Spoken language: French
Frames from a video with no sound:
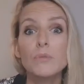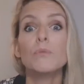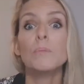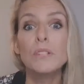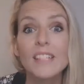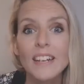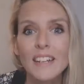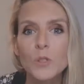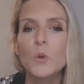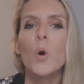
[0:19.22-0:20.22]
vous vous posez la
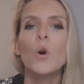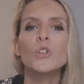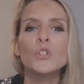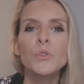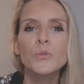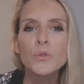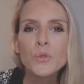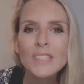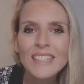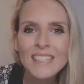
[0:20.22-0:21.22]
question, je
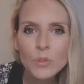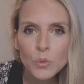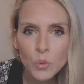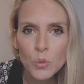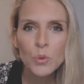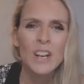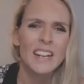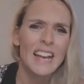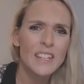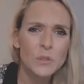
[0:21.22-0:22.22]
vous dis tout.
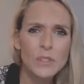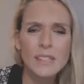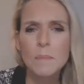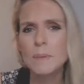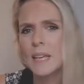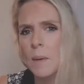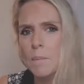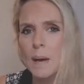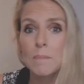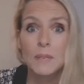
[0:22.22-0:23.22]
Est-ce que c'est bien,
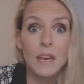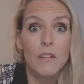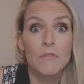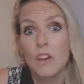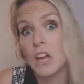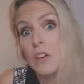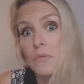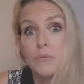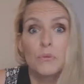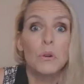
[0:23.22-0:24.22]
pas bien, vrai,
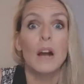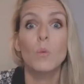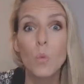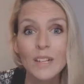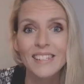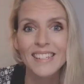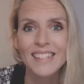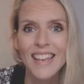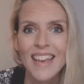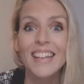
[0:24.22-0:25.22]
faux, à quoi ça
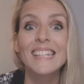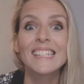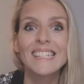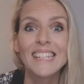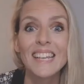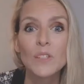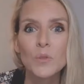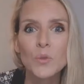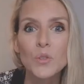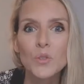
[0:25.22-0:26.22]
sert C'est
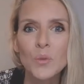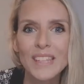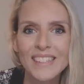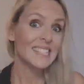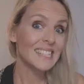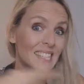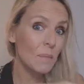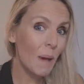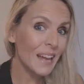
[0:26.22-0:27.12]
tout de suite. C'est